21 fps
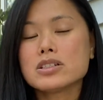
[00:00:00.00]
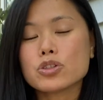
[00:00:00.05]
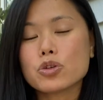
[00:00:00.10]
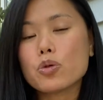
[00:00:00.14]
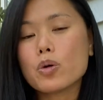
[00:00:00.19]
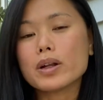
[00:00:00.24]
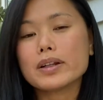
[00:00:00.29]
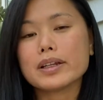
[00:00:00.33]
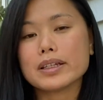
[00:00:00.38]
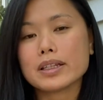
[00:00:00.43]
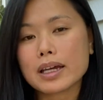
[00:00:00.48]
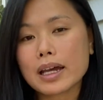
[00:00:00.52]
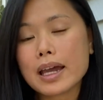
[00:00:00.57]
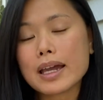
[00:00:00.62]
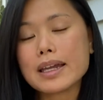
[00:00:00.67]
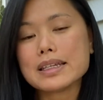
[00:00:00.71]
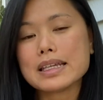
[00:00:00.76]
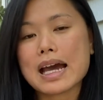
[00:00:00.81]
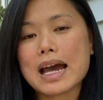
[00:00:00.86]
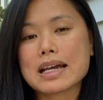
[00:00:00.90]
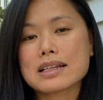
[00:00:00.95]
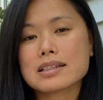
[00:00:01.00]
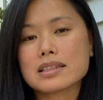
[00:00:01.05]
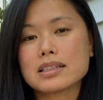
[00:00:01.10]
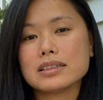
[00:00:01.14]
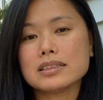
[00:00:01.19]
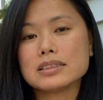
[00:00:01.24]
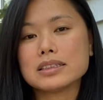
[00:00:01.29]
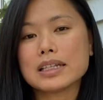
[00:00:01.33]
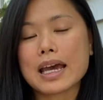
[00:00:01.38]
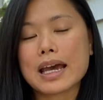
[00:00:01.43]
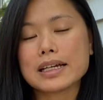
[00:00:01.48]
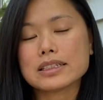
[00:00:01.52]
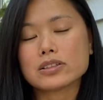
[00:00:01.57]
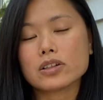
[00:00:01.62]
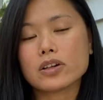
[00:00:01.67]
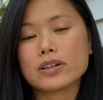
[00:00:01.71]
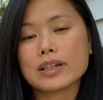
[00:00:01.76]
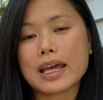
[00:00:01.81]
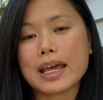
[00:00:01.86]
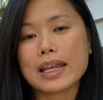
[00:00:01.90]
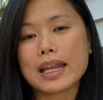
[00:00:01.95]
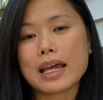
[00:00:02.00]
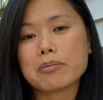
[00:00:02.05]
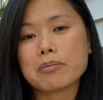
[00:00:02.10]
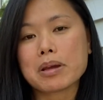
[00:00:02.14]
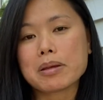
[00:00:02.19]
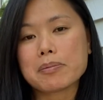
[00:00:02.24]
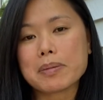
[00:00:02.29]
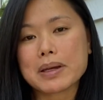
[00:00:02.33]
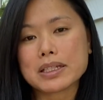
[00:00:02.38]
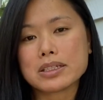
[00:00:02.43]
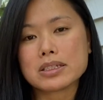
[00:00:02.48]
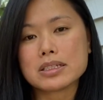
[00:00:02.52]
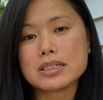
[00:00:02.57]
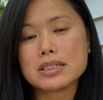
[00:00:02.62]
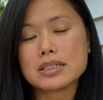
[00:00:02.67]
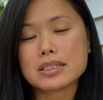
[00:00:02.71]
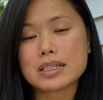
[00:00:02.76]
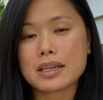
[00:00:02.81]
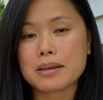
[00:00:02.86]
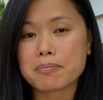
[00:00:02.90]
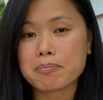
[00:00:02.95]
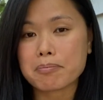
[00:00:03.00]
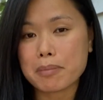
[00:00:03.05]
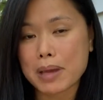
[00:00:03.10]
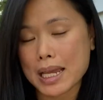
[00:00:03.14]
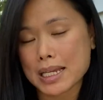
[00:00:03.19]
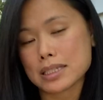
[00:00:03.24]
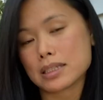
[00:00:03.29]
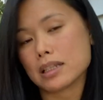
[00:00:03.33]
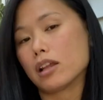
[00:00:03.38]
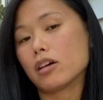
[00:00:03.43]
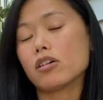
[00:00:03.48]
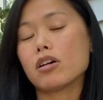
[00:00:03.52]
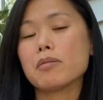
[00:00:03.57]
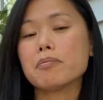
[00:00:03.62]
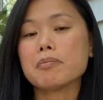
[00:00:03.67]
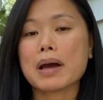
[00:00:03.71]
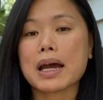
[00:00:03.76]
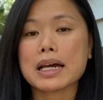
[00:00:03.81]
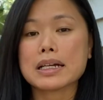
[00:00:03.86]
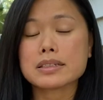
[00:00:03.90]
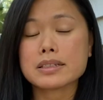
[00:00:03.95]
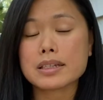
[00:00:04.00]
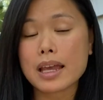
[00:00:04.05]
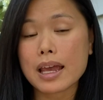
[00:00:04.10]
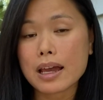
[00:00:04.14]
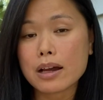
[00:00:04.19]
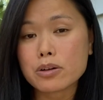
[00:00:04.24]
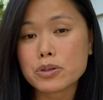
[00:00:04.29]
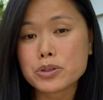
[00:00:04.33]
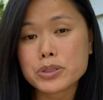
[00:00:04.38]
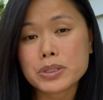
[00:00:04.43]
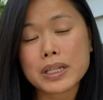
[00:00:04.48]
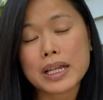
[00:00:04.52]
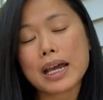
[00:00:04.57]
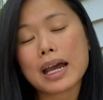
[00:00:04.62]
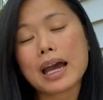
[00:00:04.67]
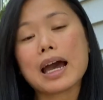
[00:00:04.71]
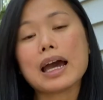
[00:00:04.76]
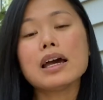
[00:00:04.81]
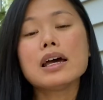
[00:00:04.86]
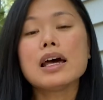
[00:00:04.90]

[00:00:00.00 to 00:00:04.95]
ช่วงนี้ถ้าใครอยากซื้อนะคะ จอยแนะนำให้ไป TJ Max แล้วก็มาเชลส์นะคะ